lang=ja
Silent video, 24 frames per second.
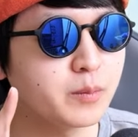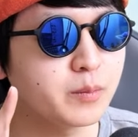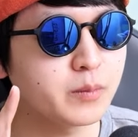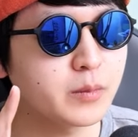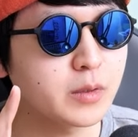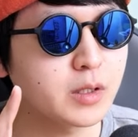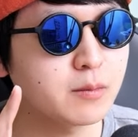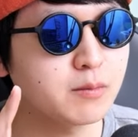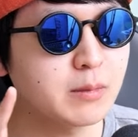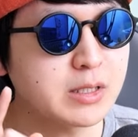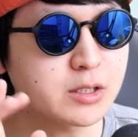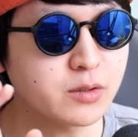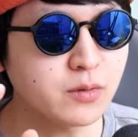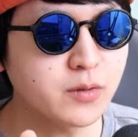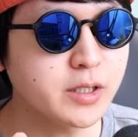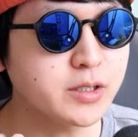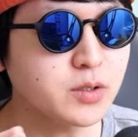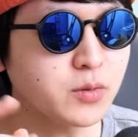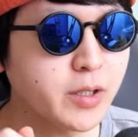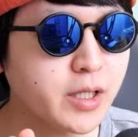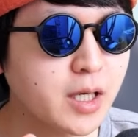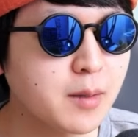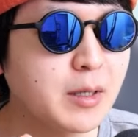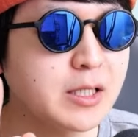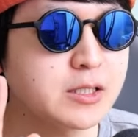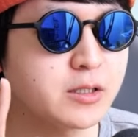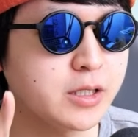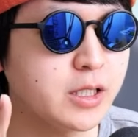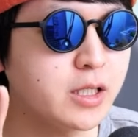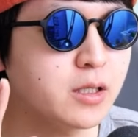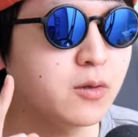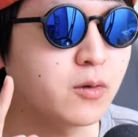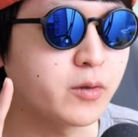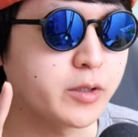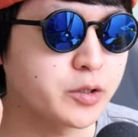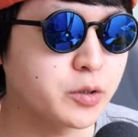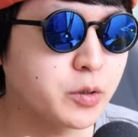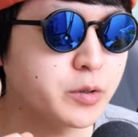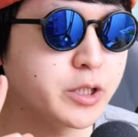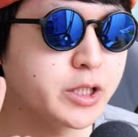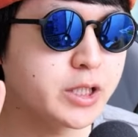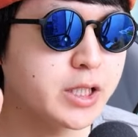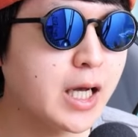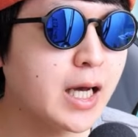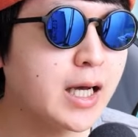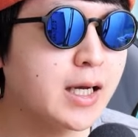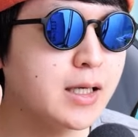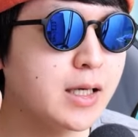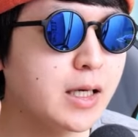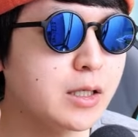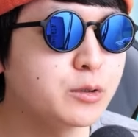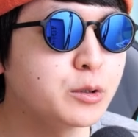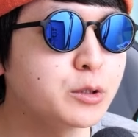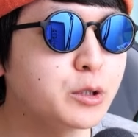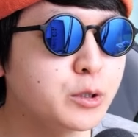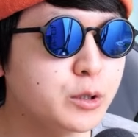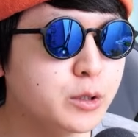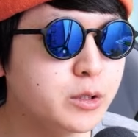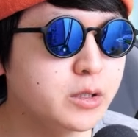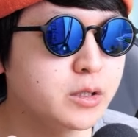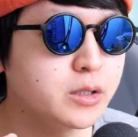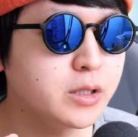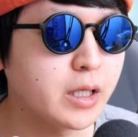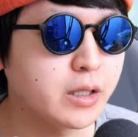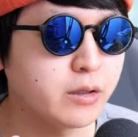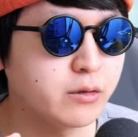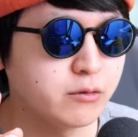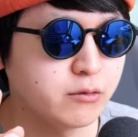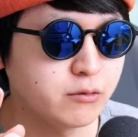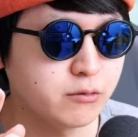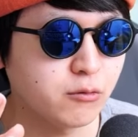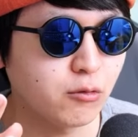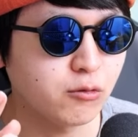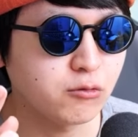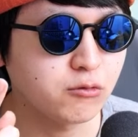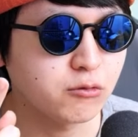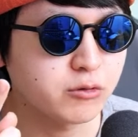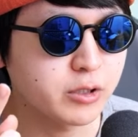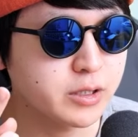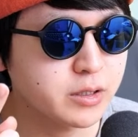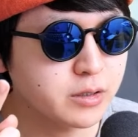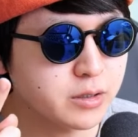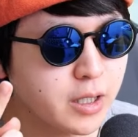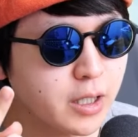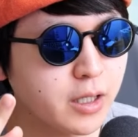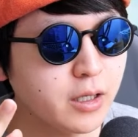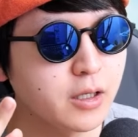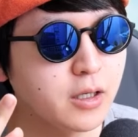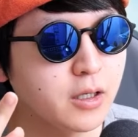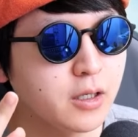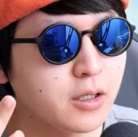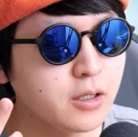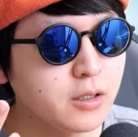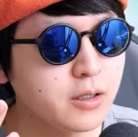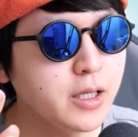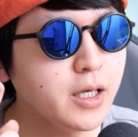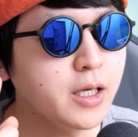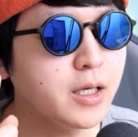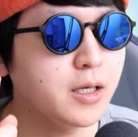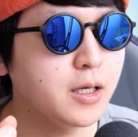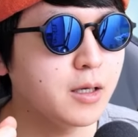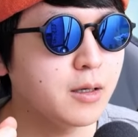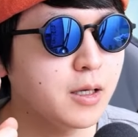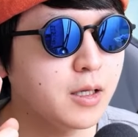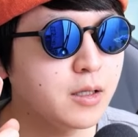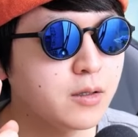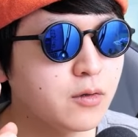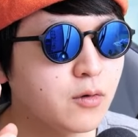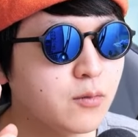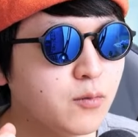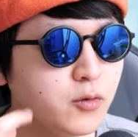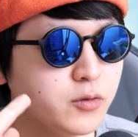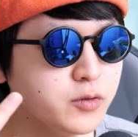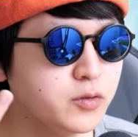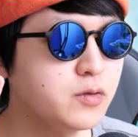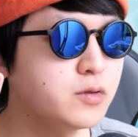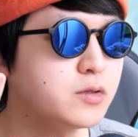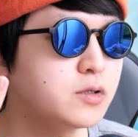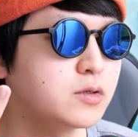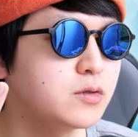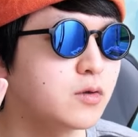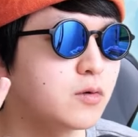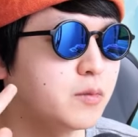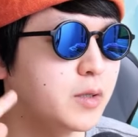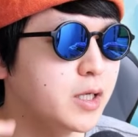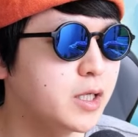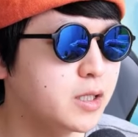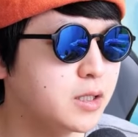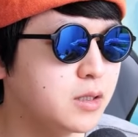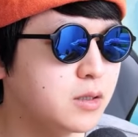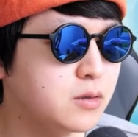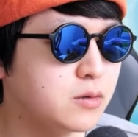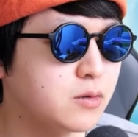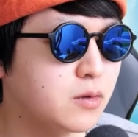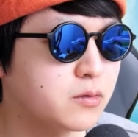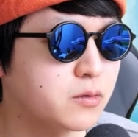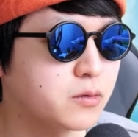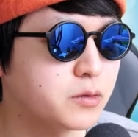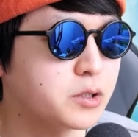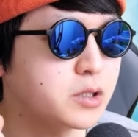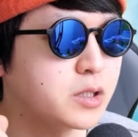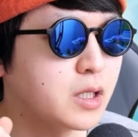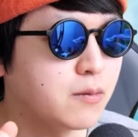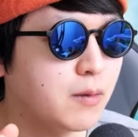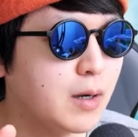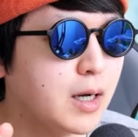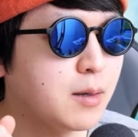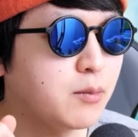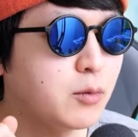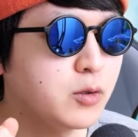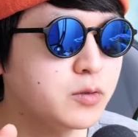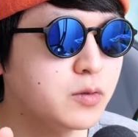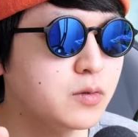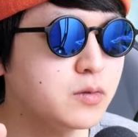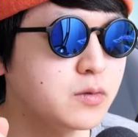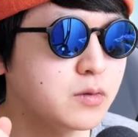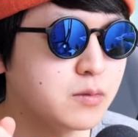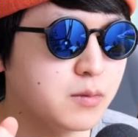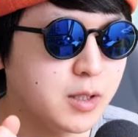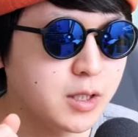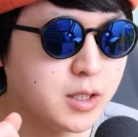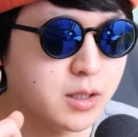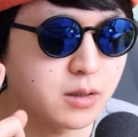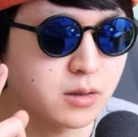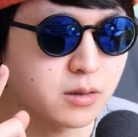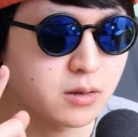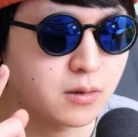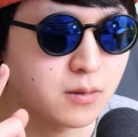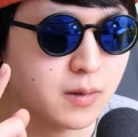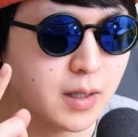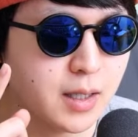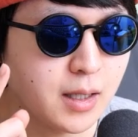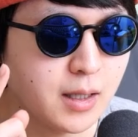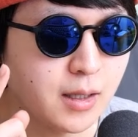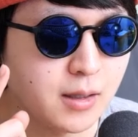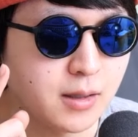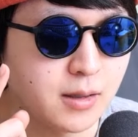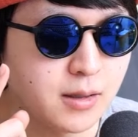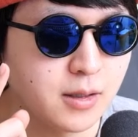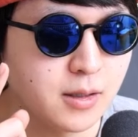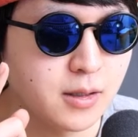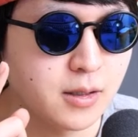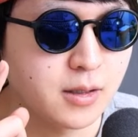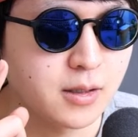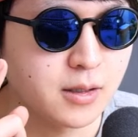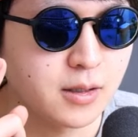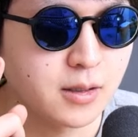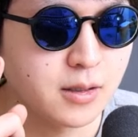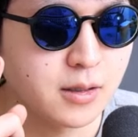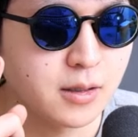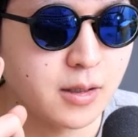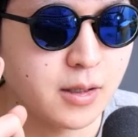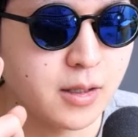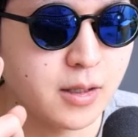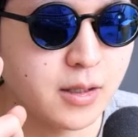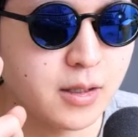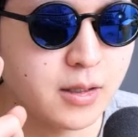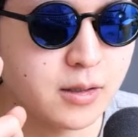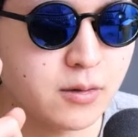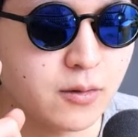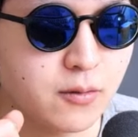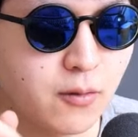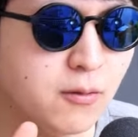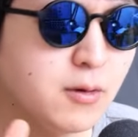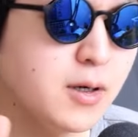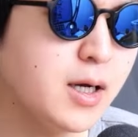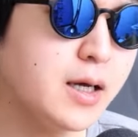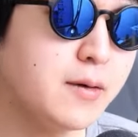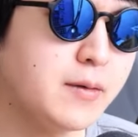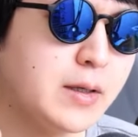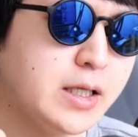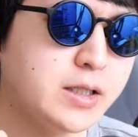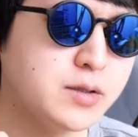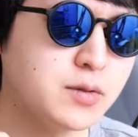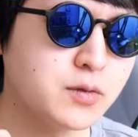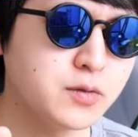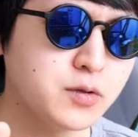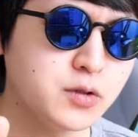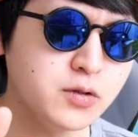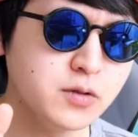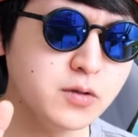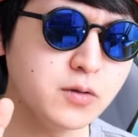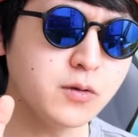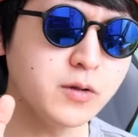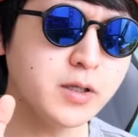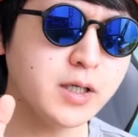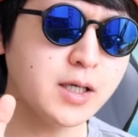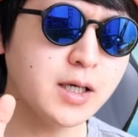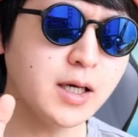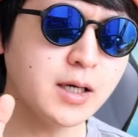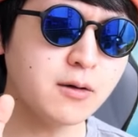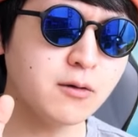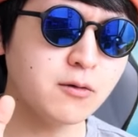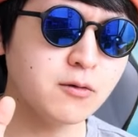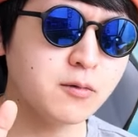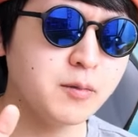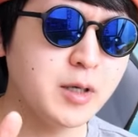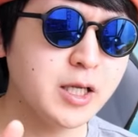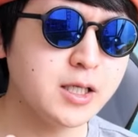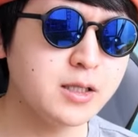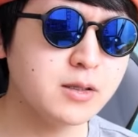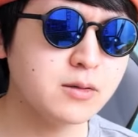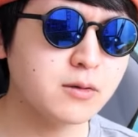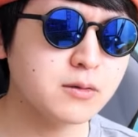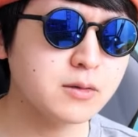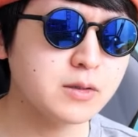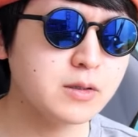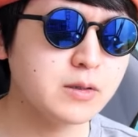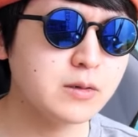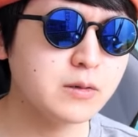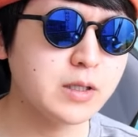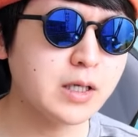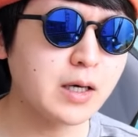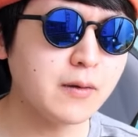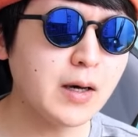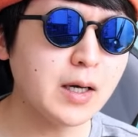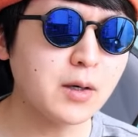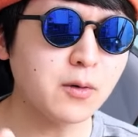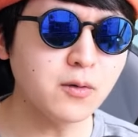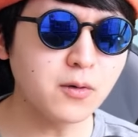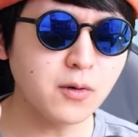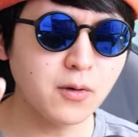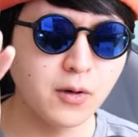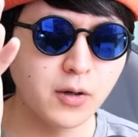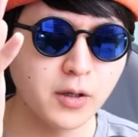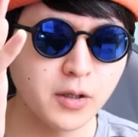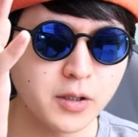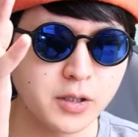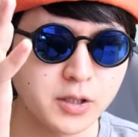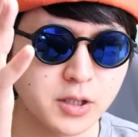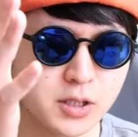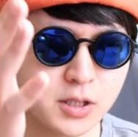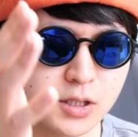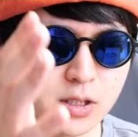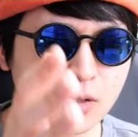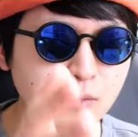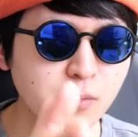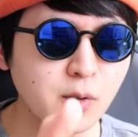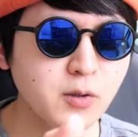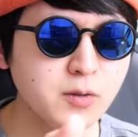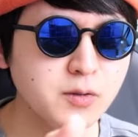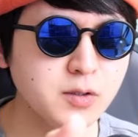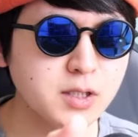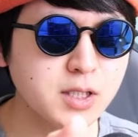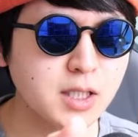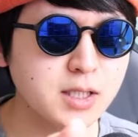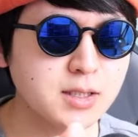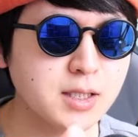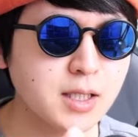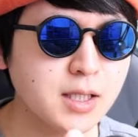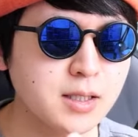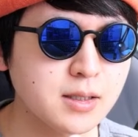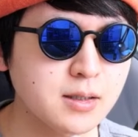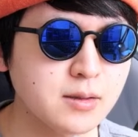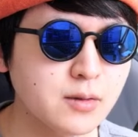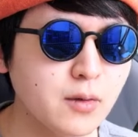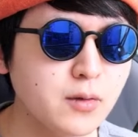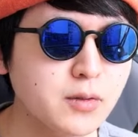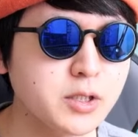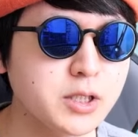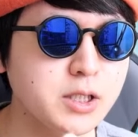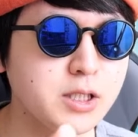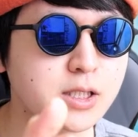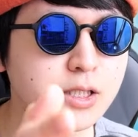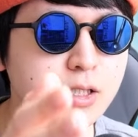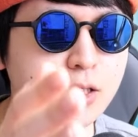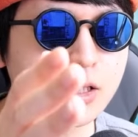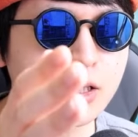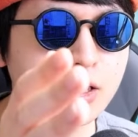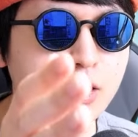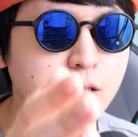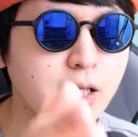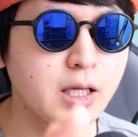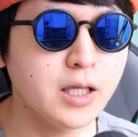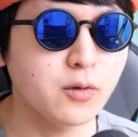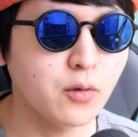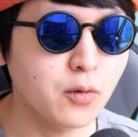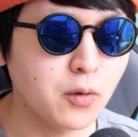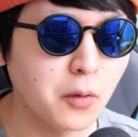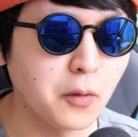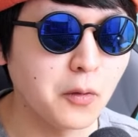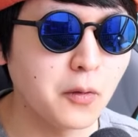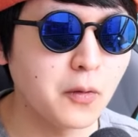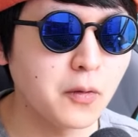まあ、それそれがまず1個でしょ時間が浮くっていうことですね。で、えっと、もう一つのメリットとしてはもう一つのメリットはえー、と今回はねその中高一貫校のメリットっていうよりかはこの質問者さんの地域での